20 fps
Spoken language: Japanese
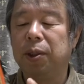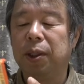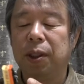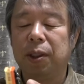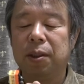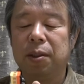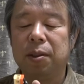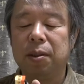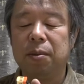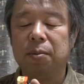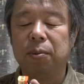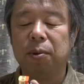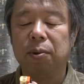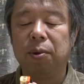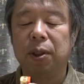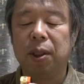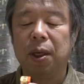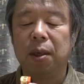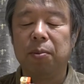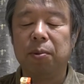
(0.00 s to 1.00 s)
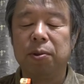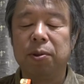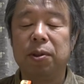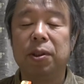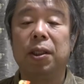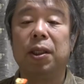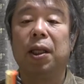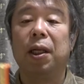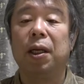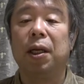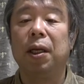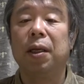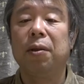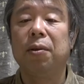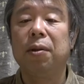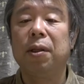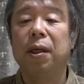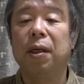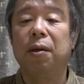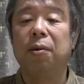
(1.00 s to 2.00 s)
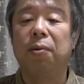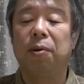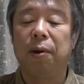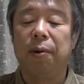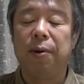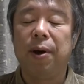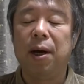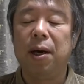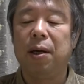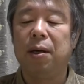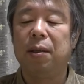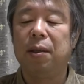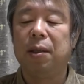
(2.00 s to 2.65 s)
できずモーターもついてないのでこれは